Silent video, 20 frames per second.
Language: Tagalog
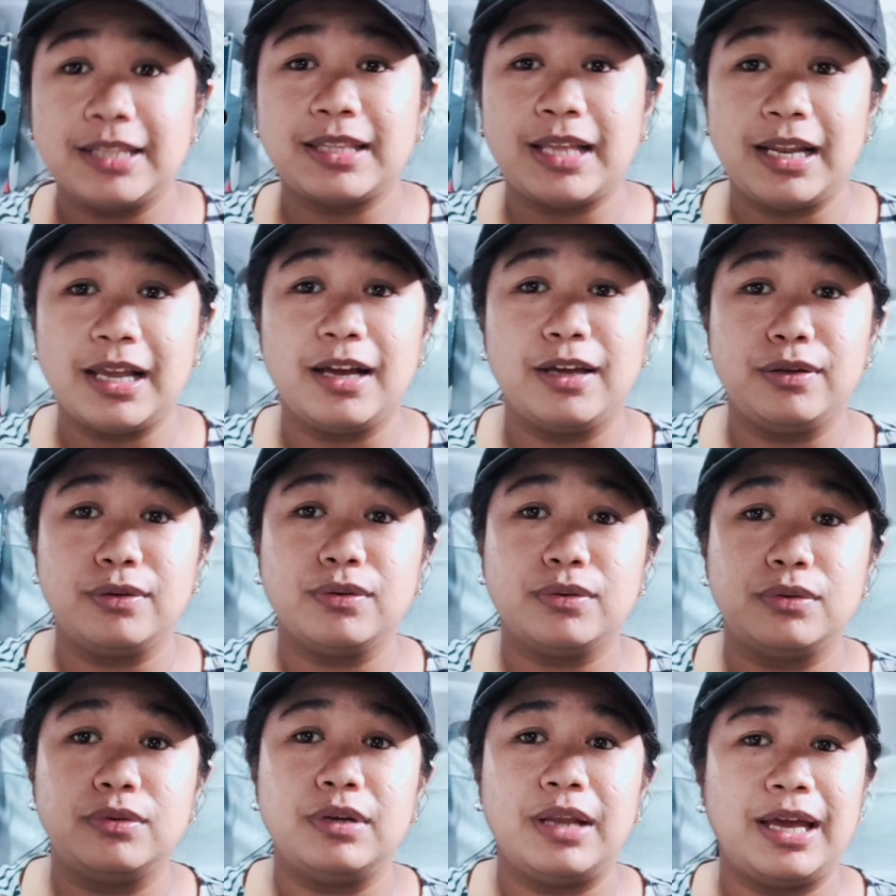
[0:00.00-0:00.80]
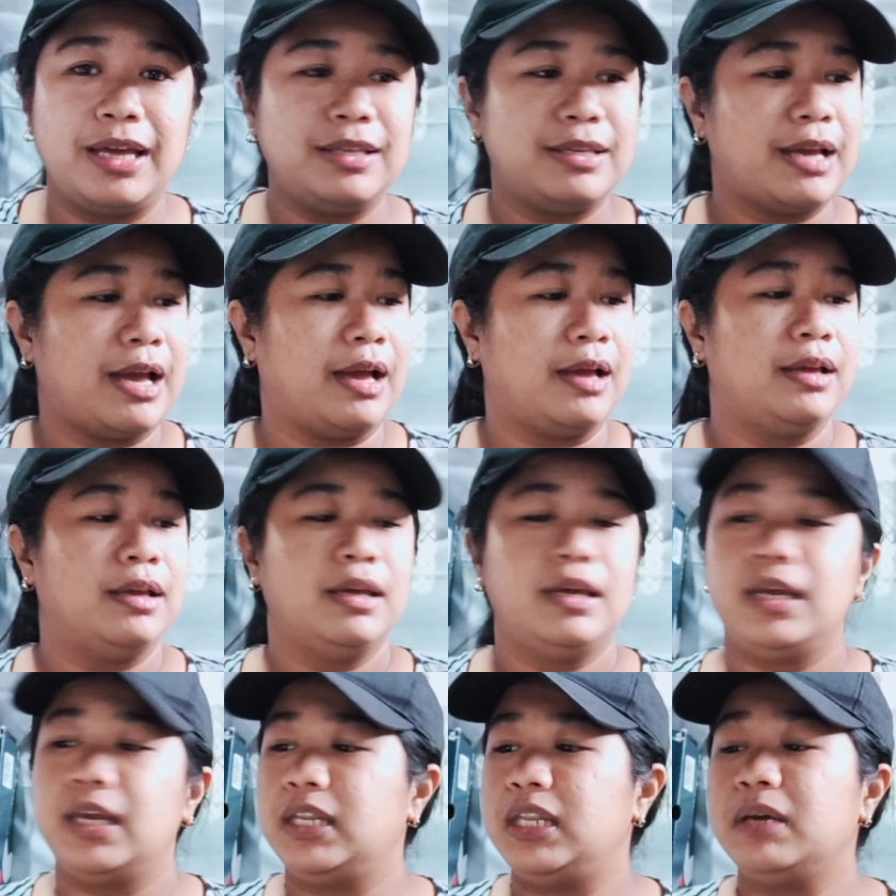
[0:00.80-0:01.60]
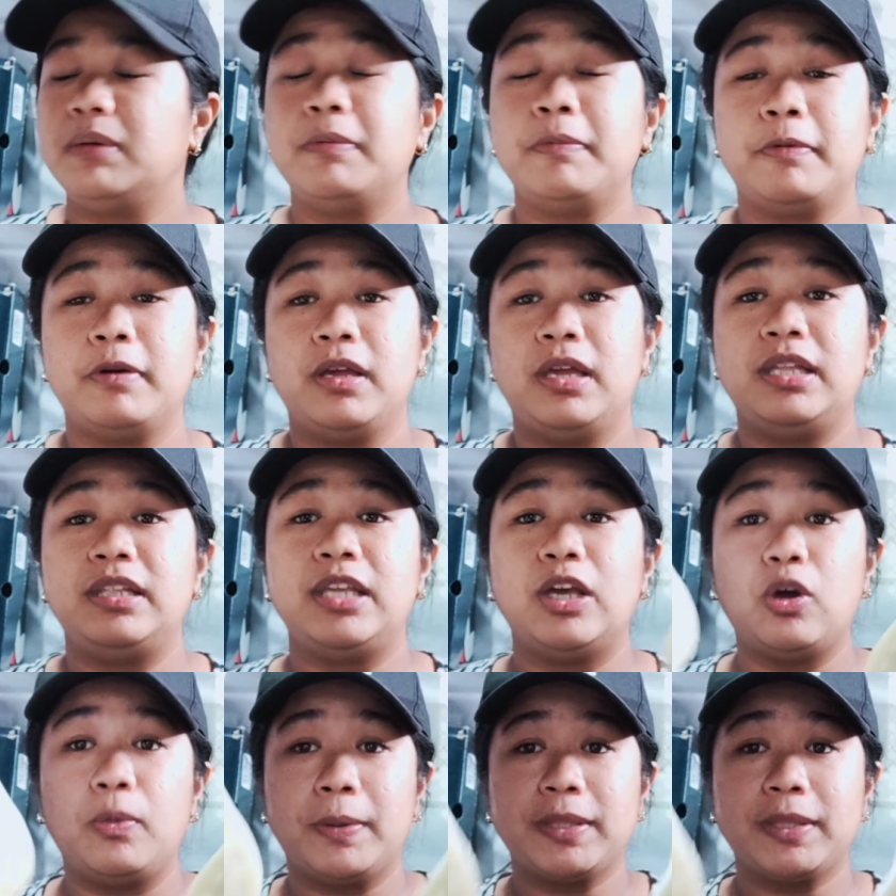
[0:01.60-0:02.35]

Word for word: talaga yung kulay niya. Hindi ko, hindi ko pa